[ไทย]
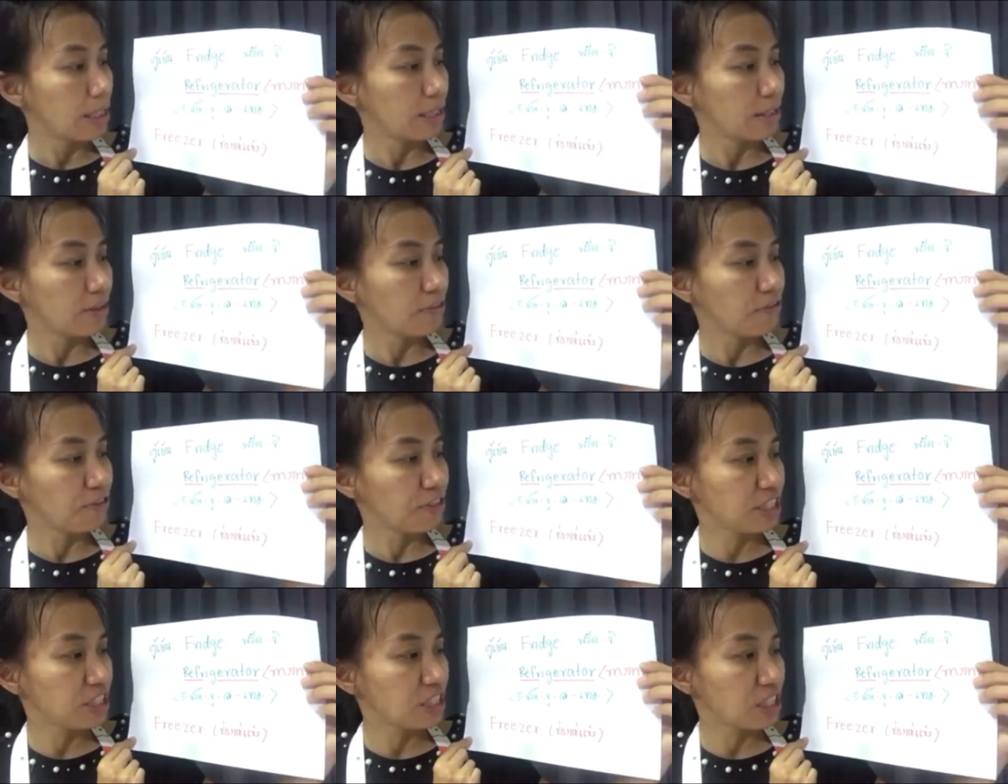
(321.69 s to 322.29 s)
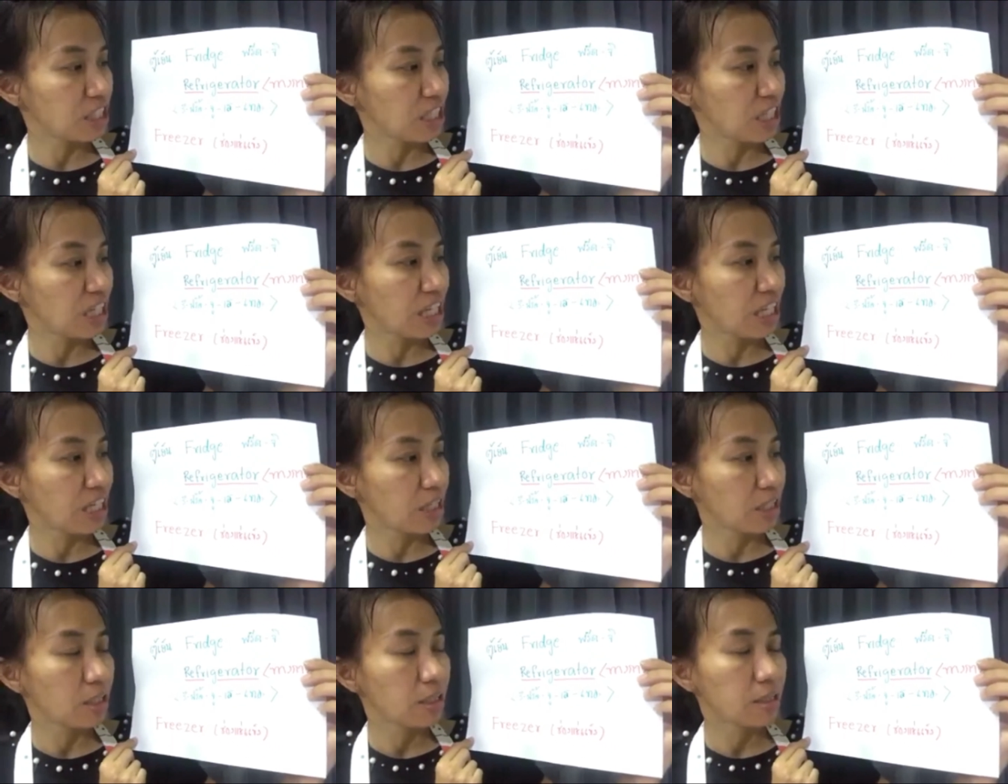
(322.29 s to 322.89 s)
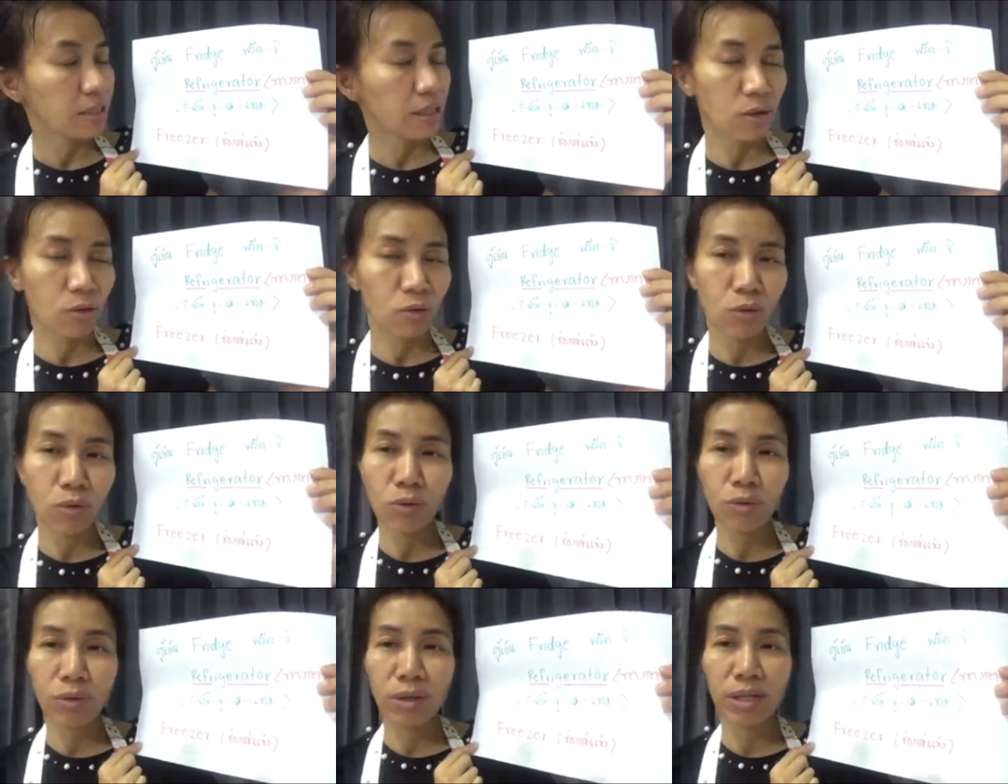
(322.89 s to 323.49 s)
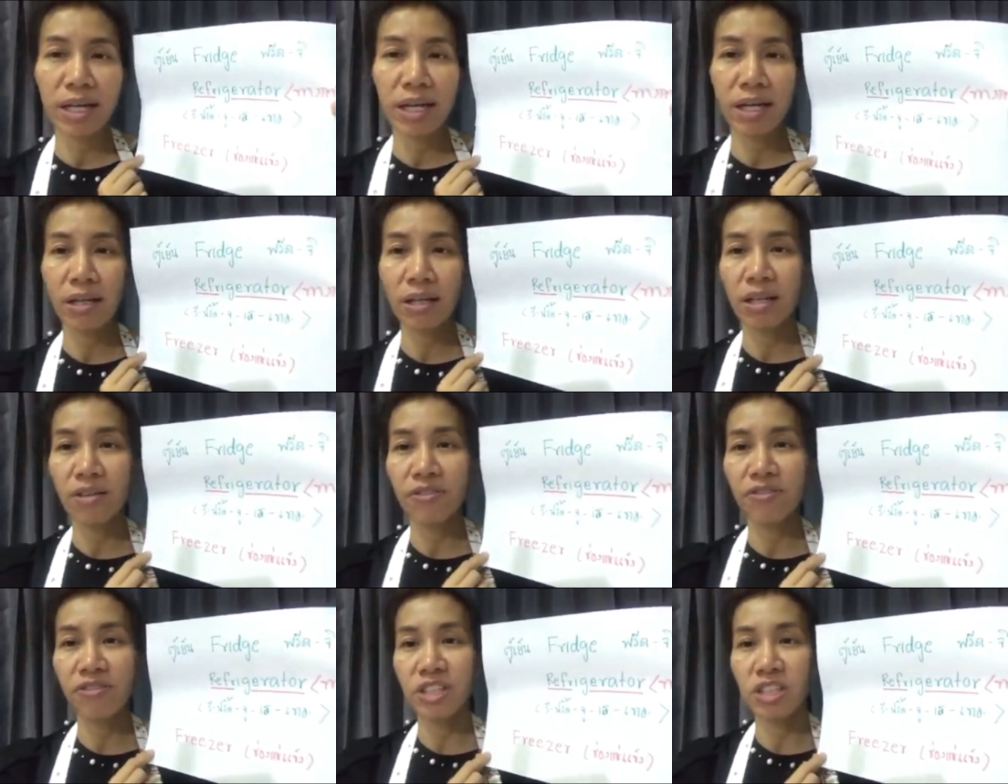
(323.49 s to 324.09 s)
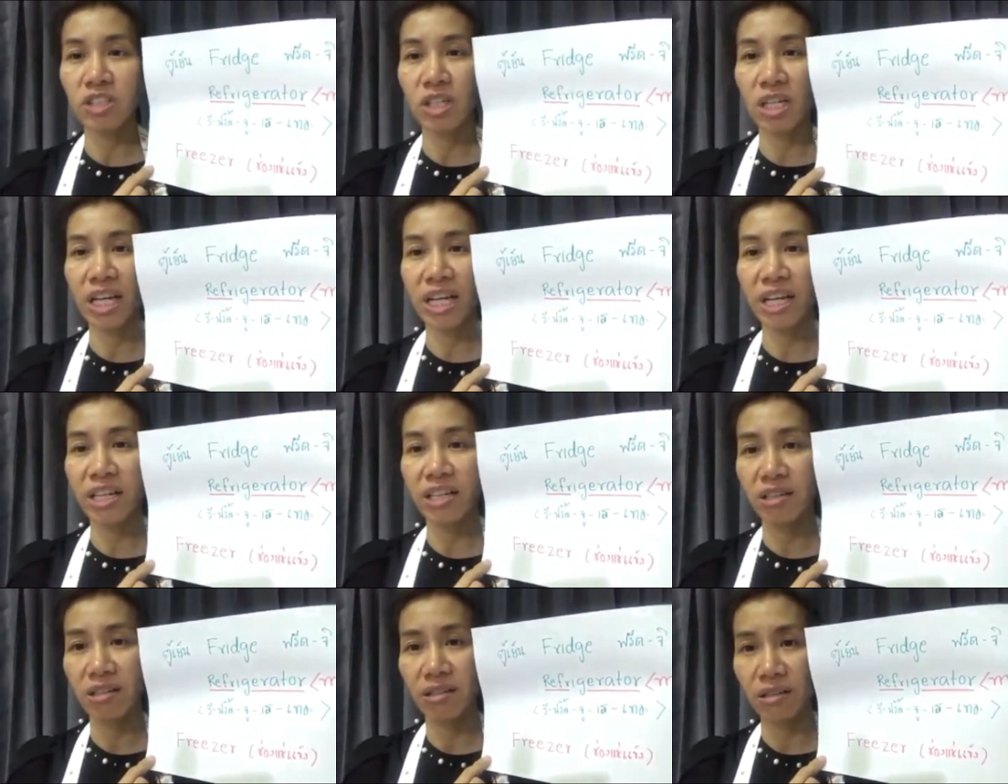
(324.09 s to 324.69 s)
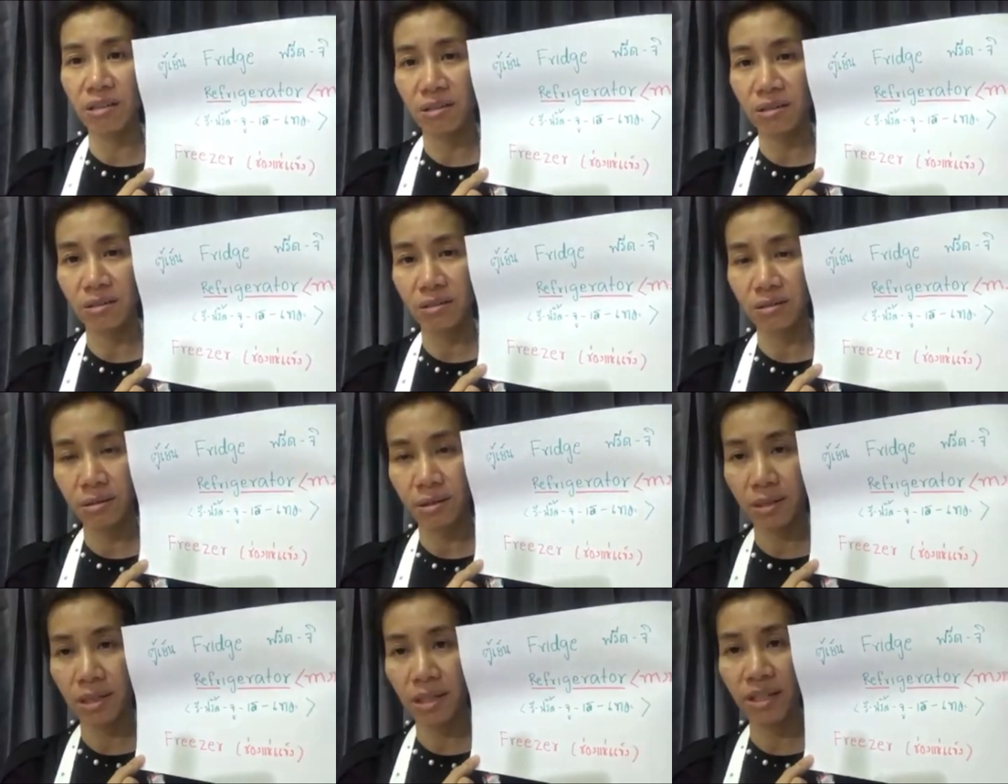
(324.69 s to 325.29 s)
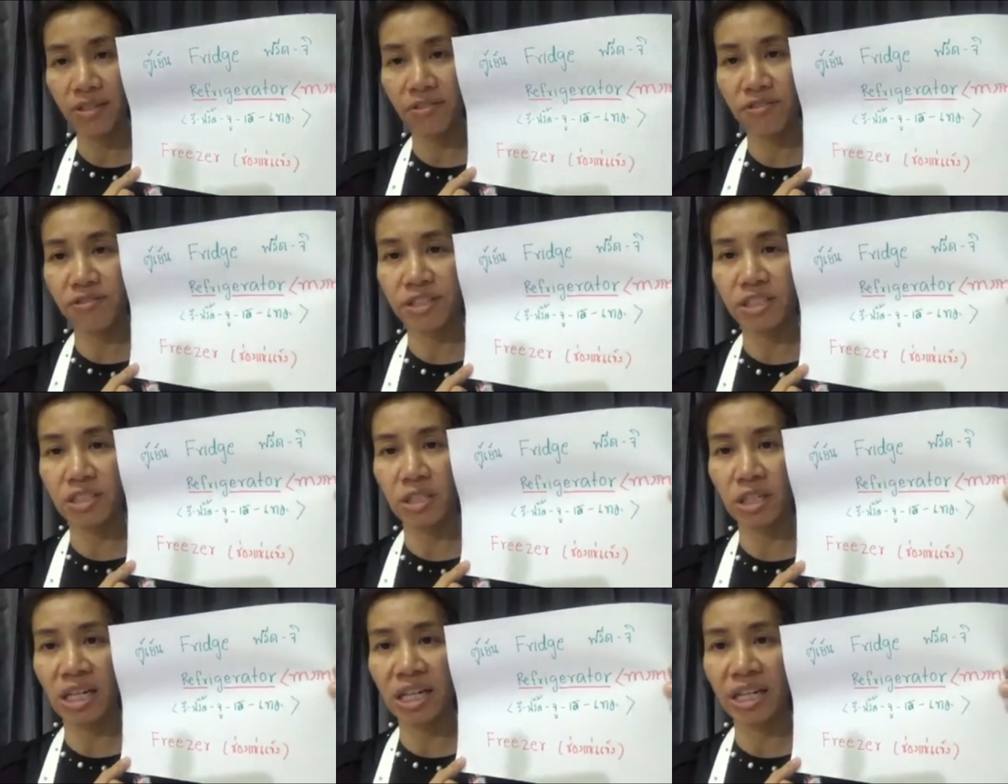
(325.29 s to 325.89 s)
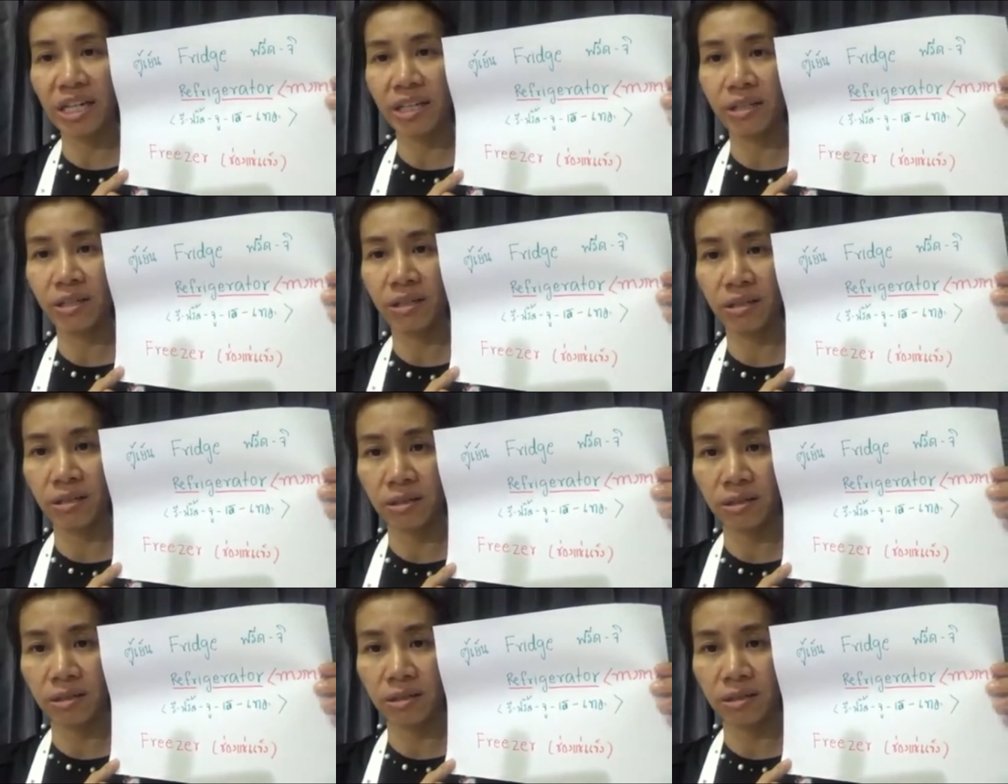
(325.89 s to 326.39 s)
refrigerator แต่ครูหมุนเรียก refrigerator refrigerator